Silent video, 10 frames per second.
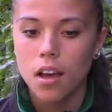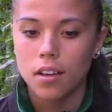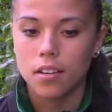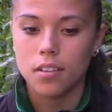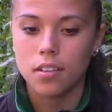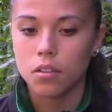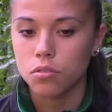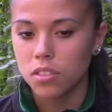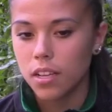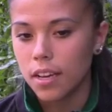eh, dei
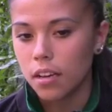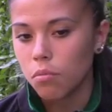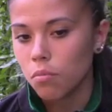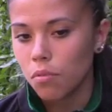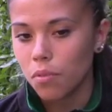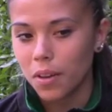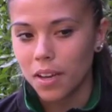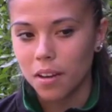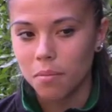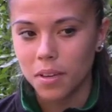consigli che
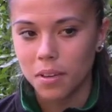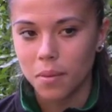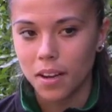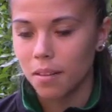comunque a me ma